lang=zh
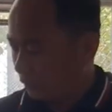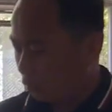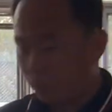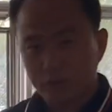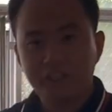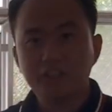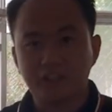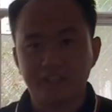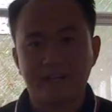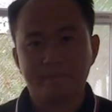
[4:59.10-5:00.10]
五金车
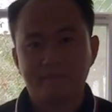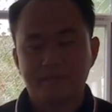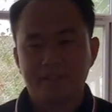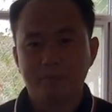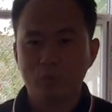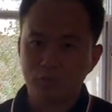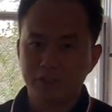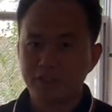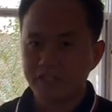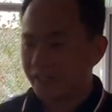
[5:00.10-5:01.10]
间，那么五金车间